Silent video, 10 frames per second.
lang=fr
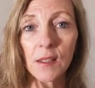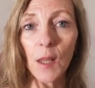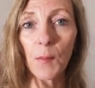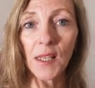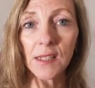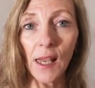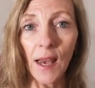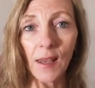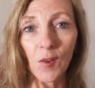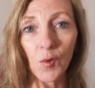ce n'est pas ça
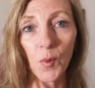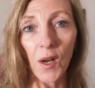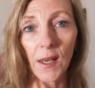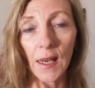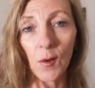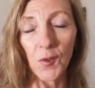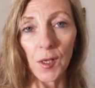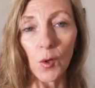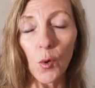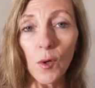la raison pour laquelle on
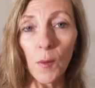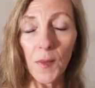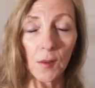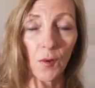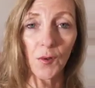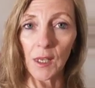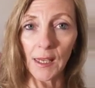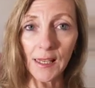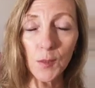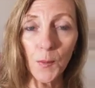s'écroule Parce qu'on ne se
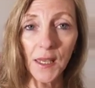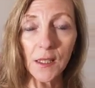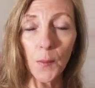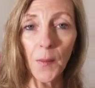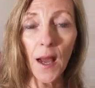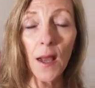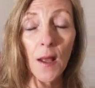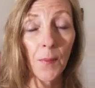respecte pas,